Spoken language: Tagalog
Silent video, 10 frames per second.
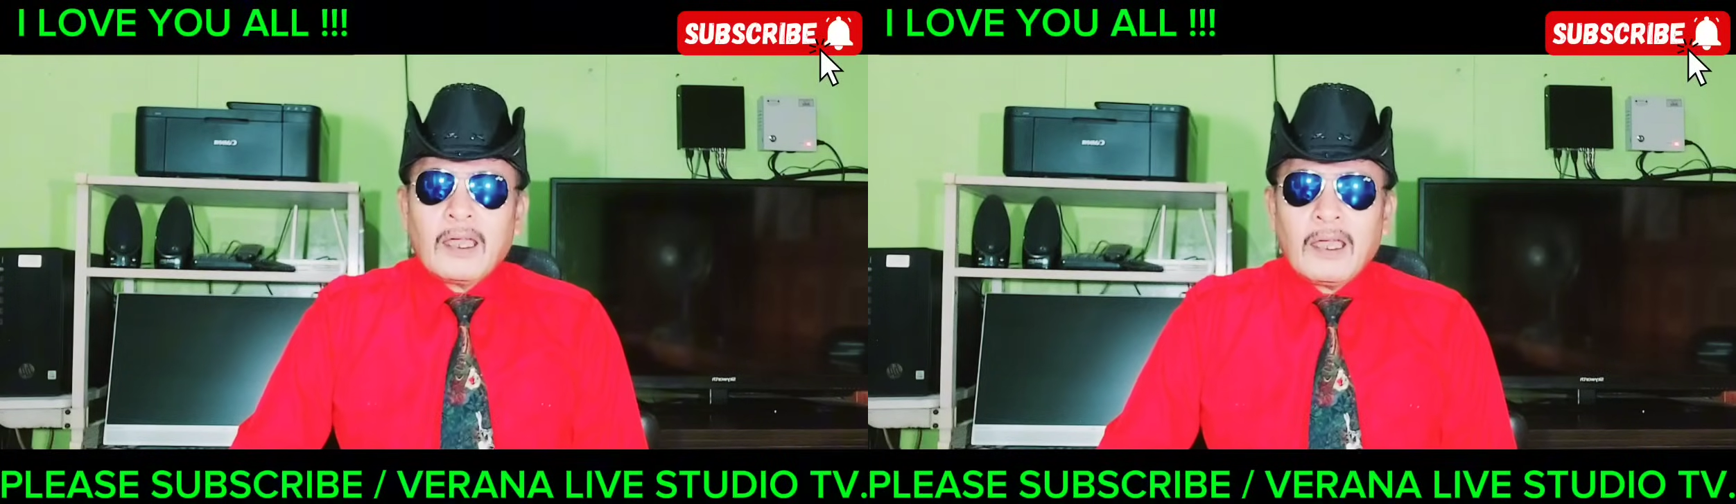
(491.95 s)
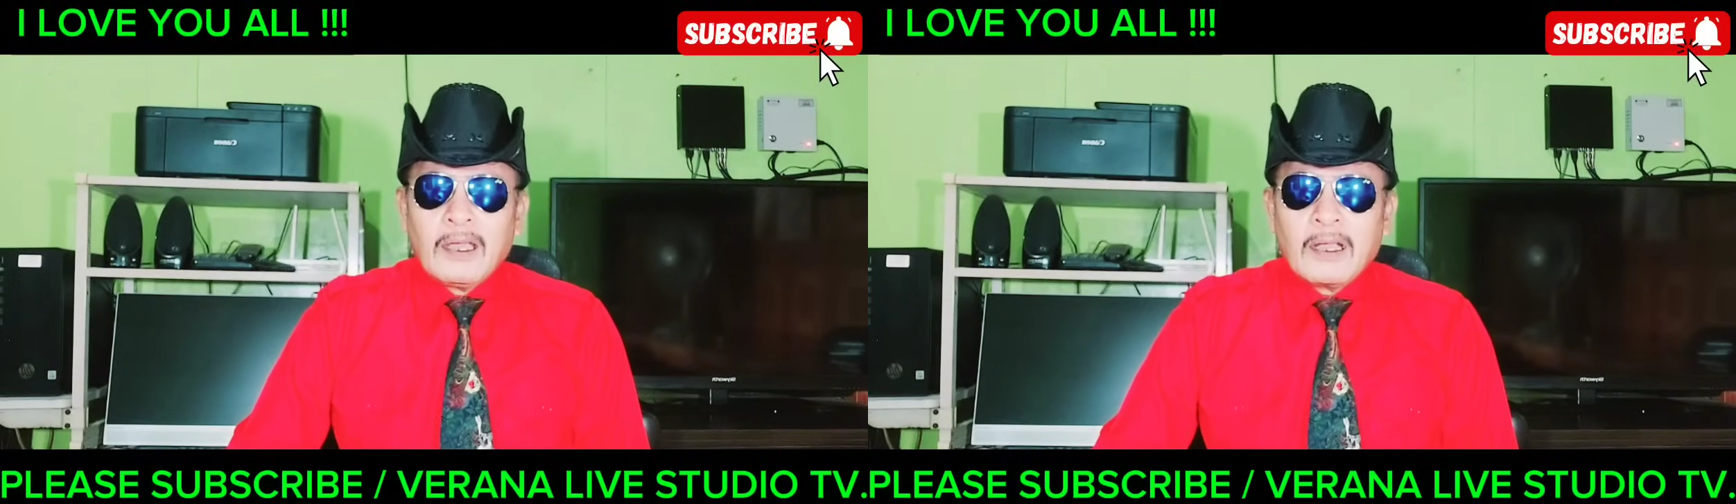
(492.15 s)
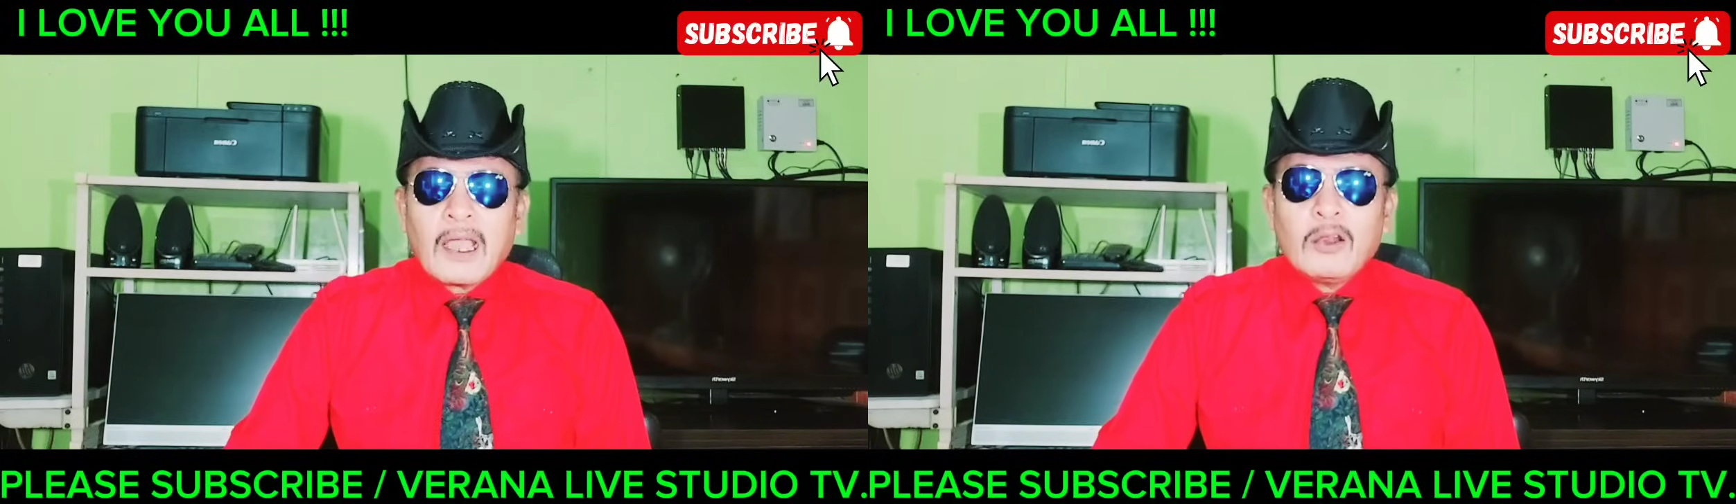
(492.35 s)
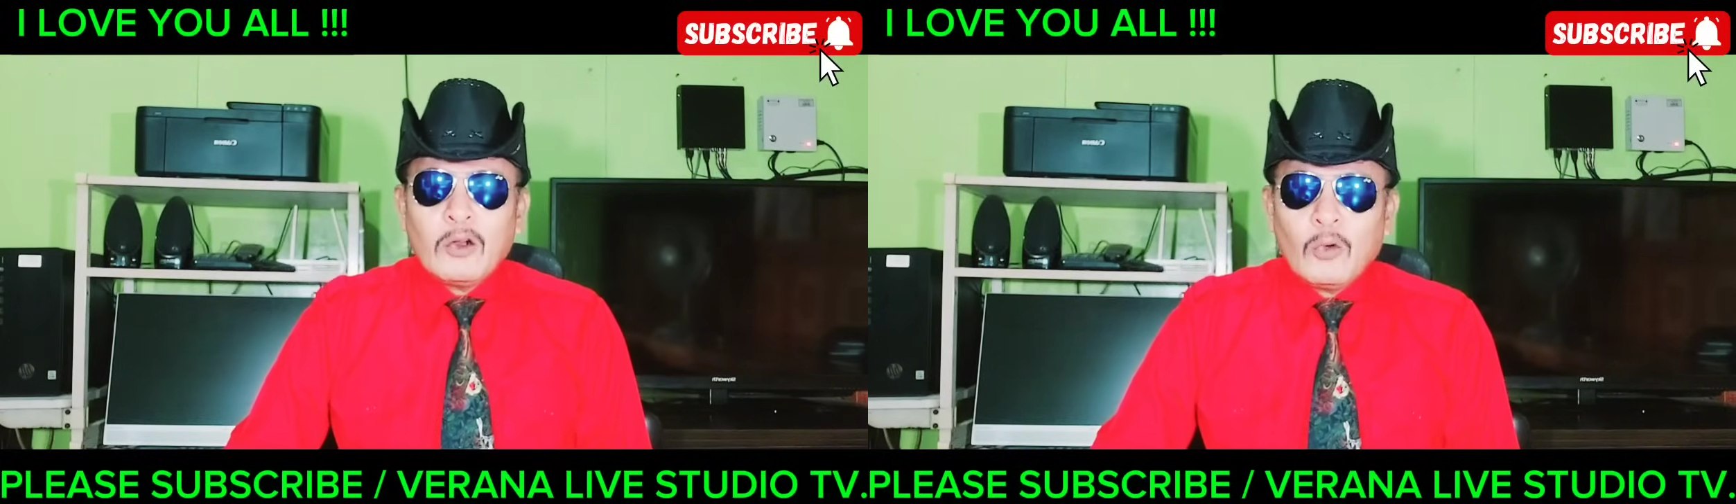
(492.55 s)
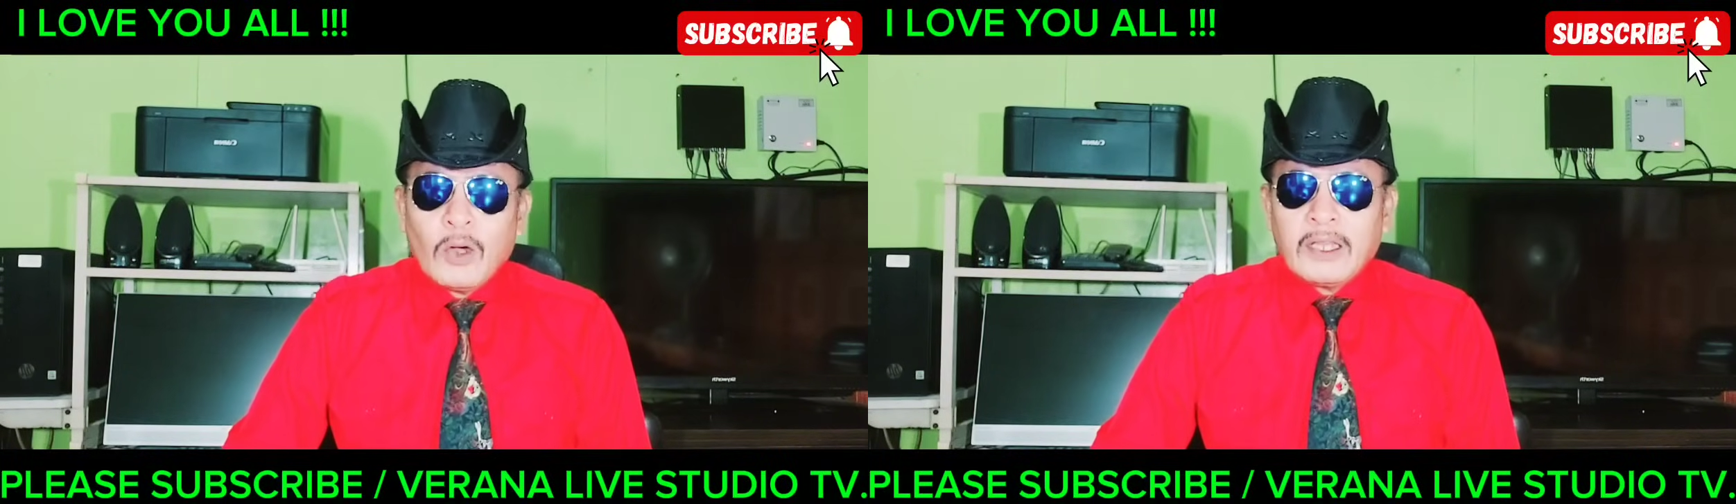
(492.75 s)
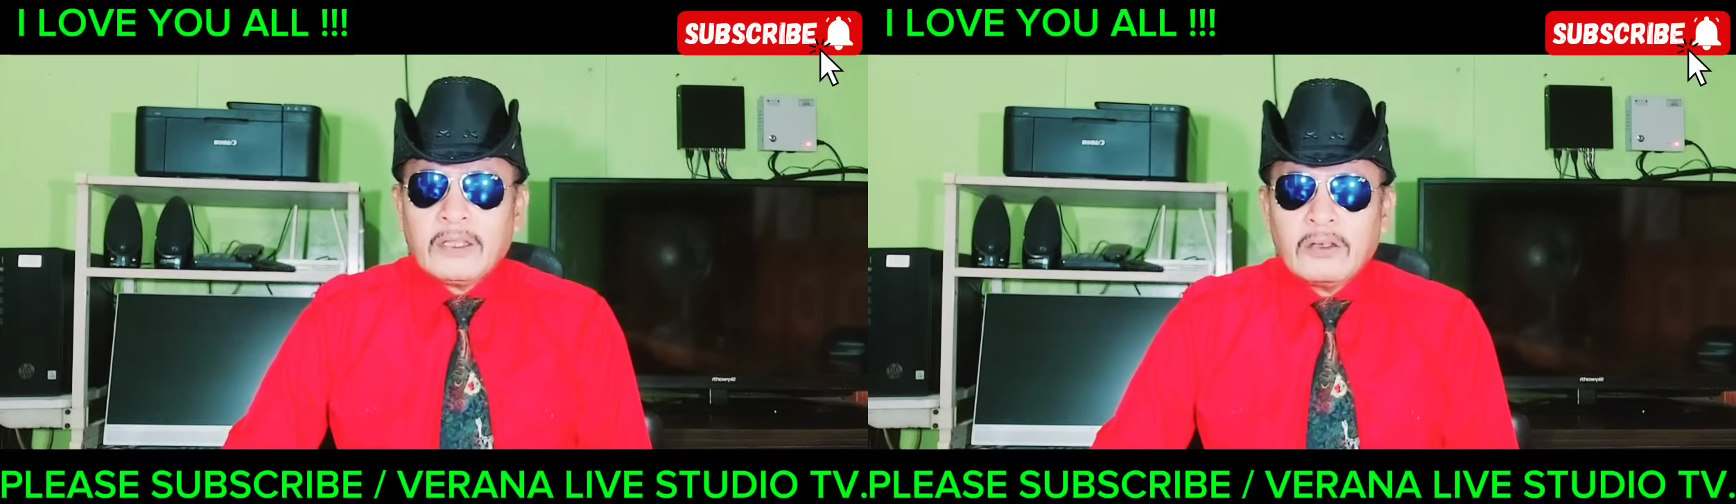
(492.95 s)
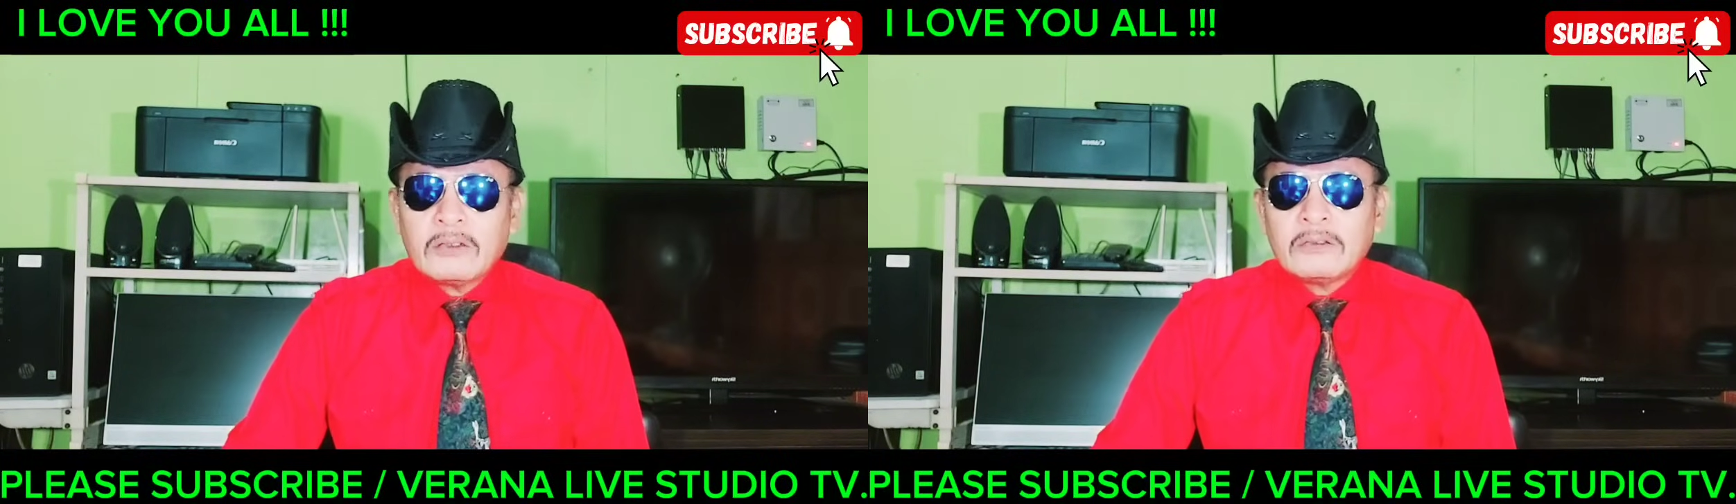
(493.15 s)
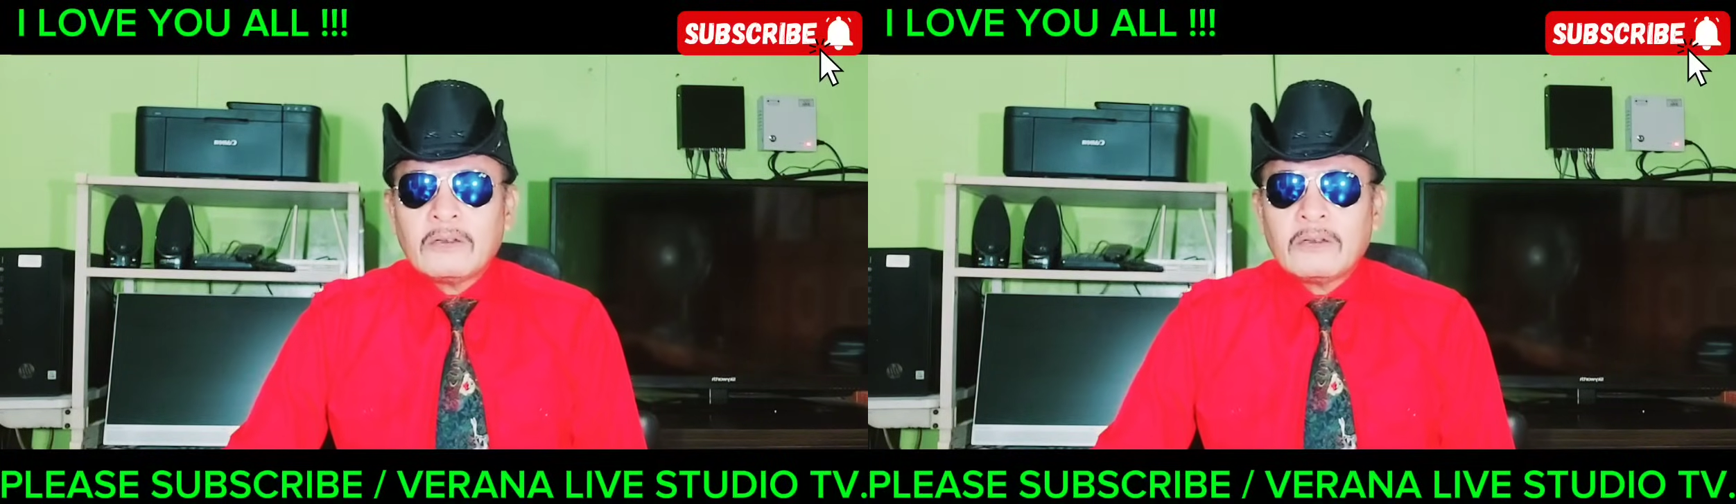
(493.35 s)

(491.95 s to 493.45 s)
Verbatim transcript: uh, kaluluwa ninyo.